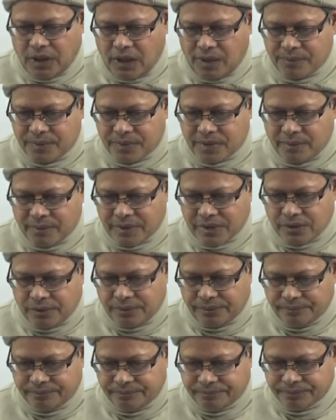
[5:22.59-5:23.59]
आप समझ
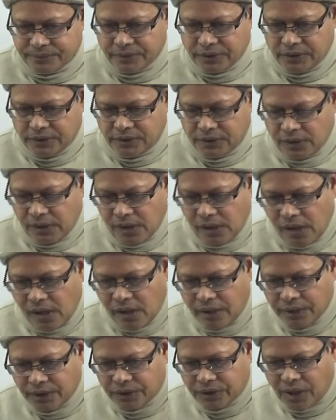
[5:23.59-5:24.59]
लो
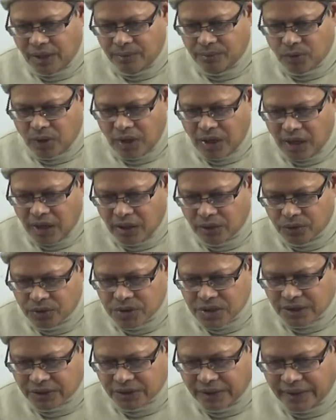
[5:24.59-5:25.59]
इतना बुरा हाल हो
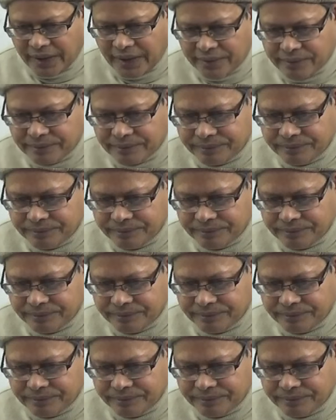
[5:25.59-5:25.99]
सकता है